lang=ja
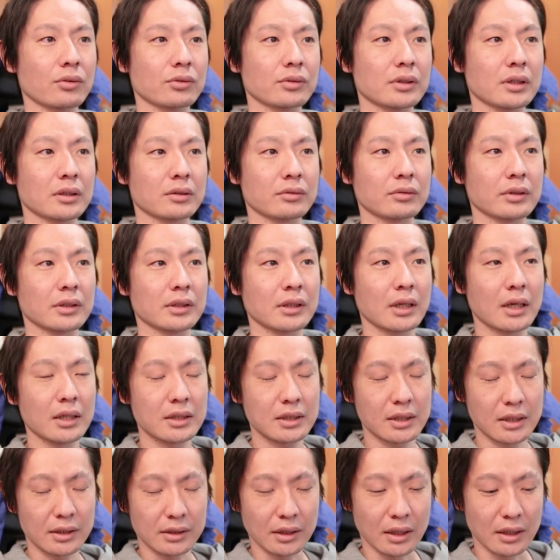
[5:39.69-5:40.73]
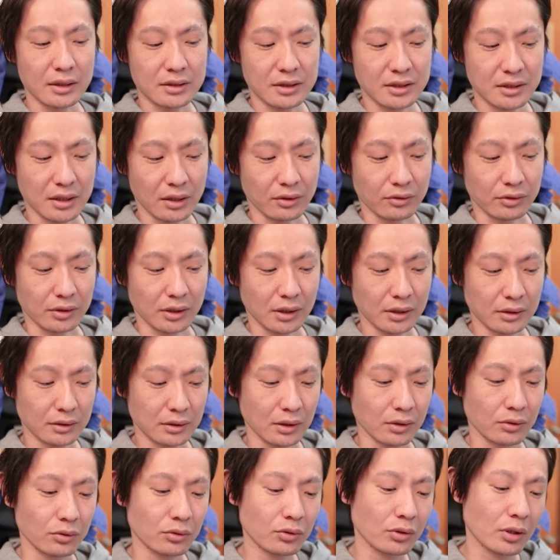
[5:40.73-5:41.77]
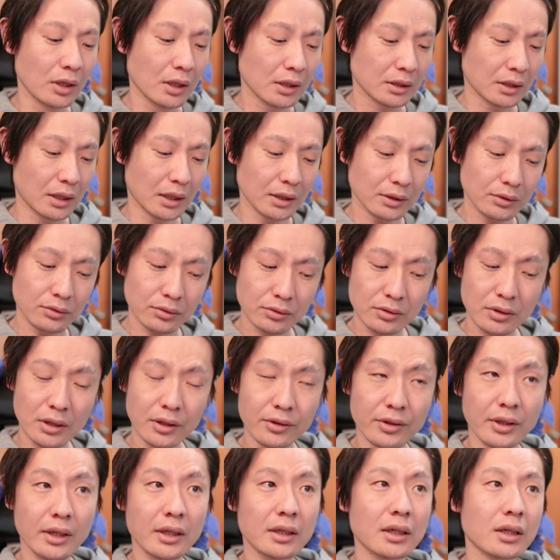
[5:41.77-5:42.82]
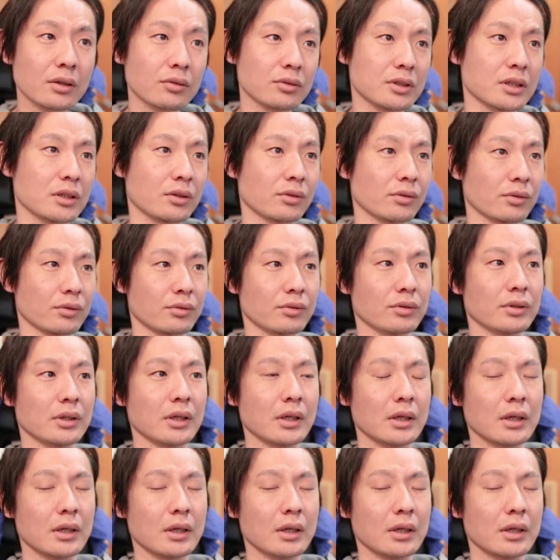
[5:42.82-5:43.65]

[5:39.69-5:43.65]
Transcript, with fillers: このカットは何が大事なのかっていうのを監督が再確認する。